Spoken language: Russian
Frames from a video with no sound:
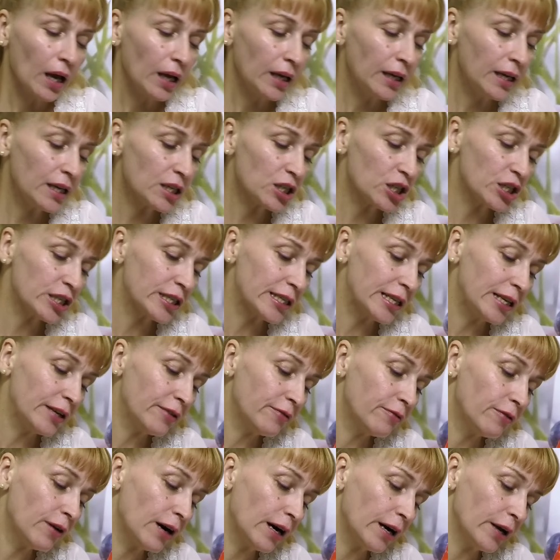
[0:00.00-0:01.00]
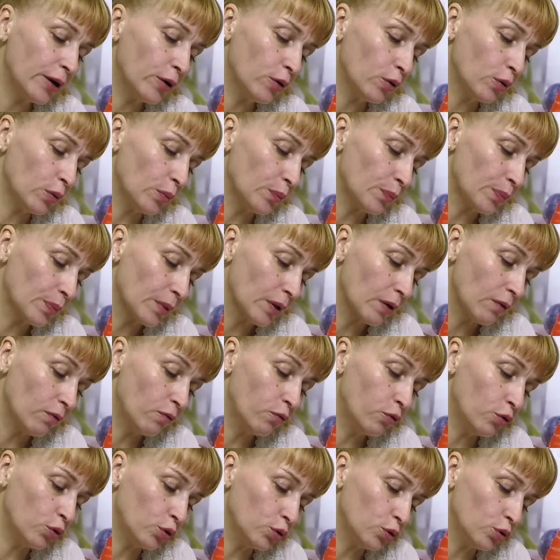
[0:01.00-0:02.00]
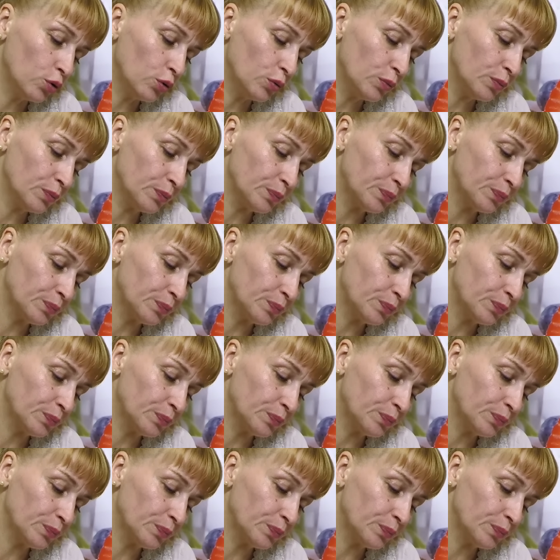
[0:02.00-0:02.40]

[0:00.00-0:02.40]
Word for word: Я же сливаю воду,